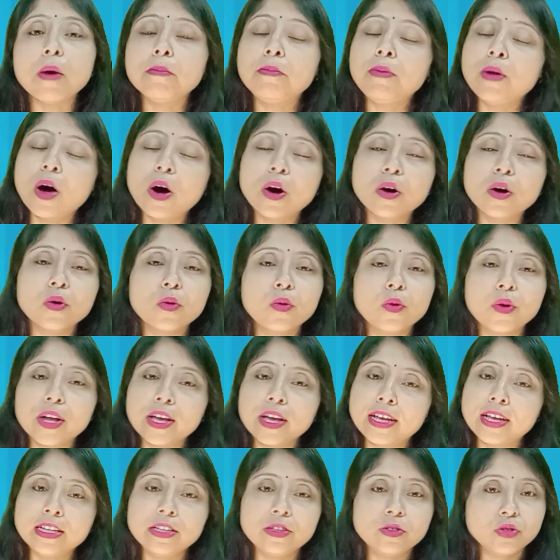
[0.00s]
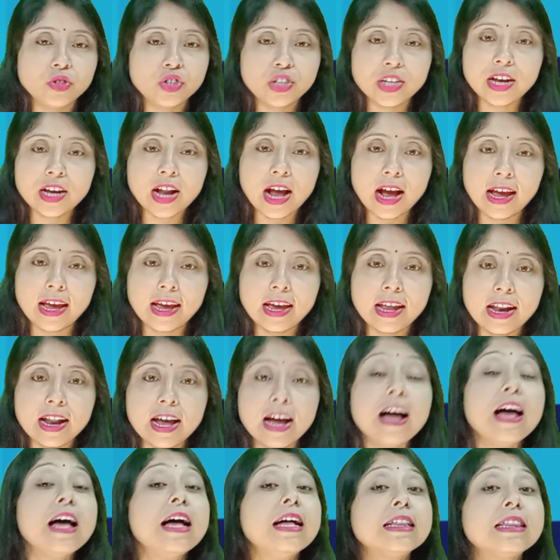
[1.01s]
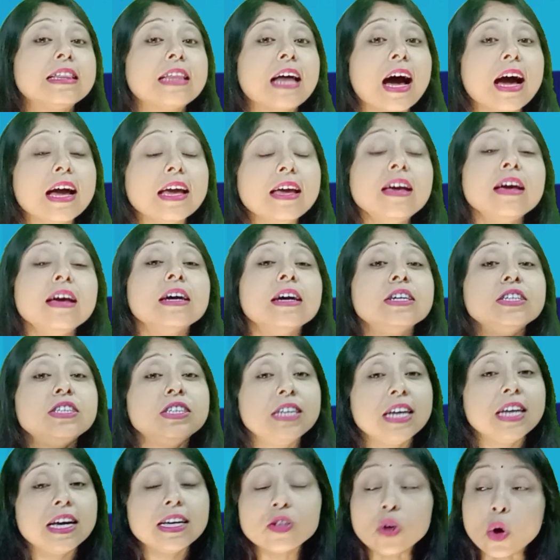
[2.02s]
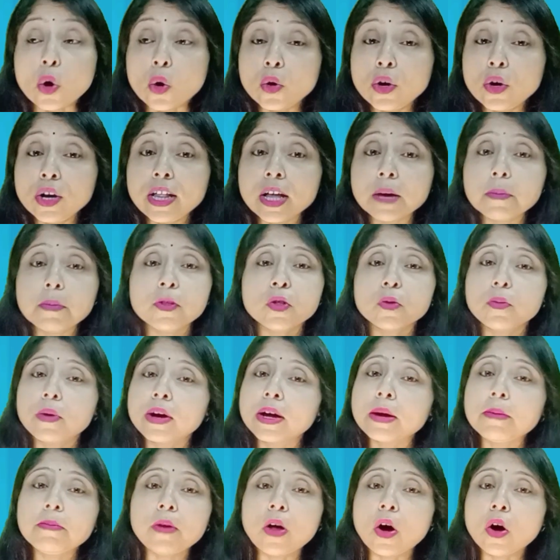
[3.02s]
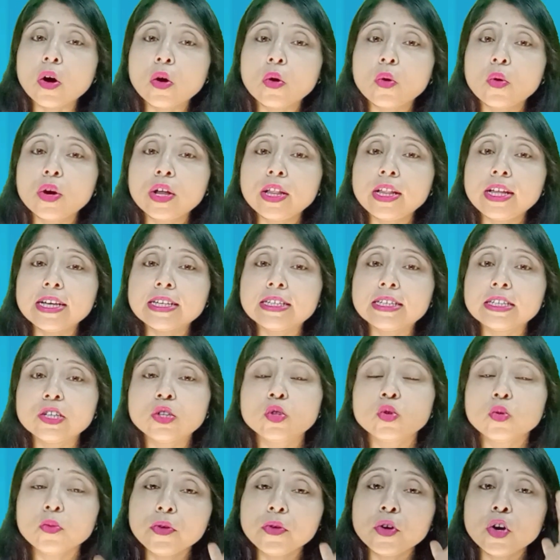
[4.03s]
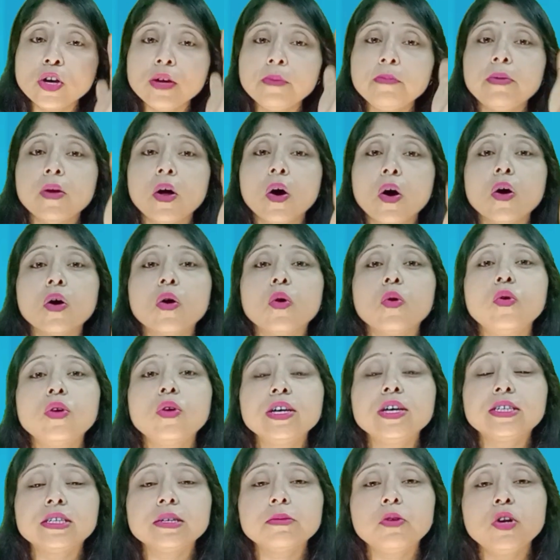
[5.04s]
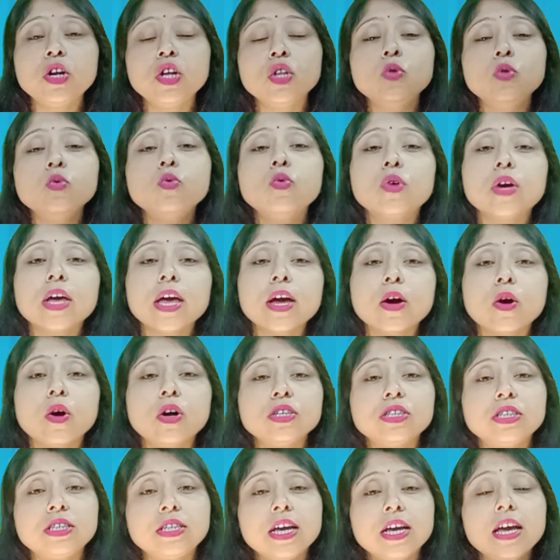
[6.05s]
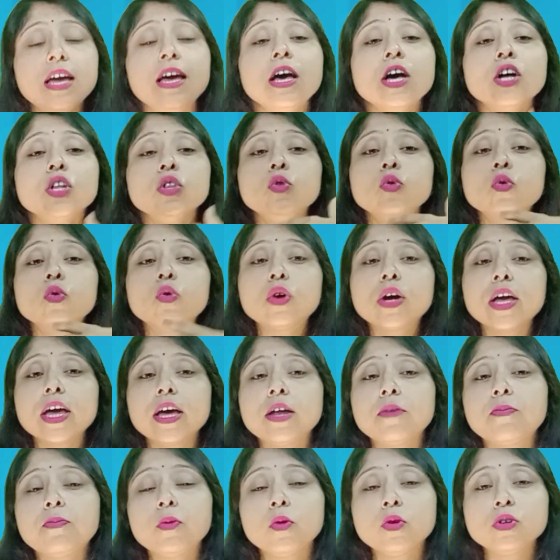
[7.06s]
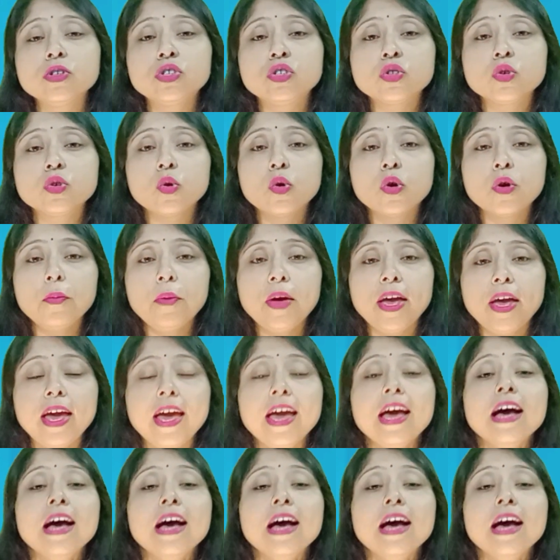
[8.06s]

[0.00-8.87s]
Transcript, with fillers: ব্লক করে কিন্তু সে রাখে না তাই সে যখনই দেখবে তোমাকে ব্লক করে দিয়েছে তুমি ওই ব্লক করেছে বলে দুঃখে কষ্টে দুঃখের পোস্ট করবে